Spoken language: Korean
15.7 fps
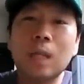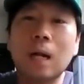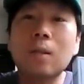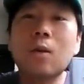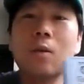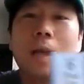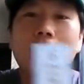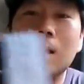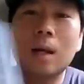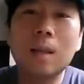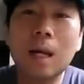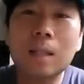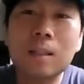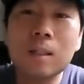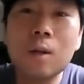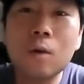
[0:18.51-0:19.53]
작년에 그냥
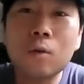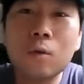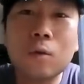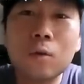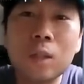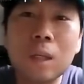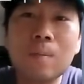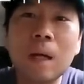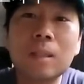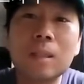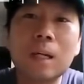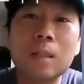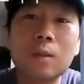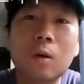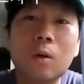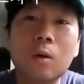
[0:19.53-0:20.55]
내가 쓰려고 이마트
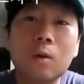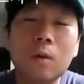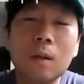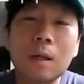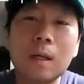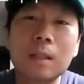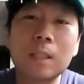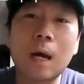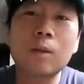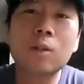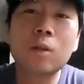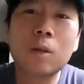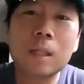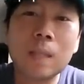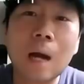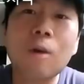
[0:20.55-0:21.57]
가서
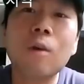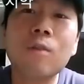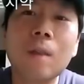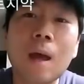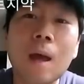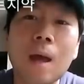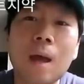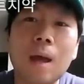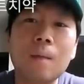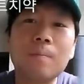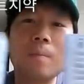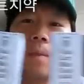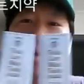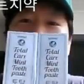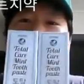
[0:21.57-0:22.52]
자연스럽게 산 건데,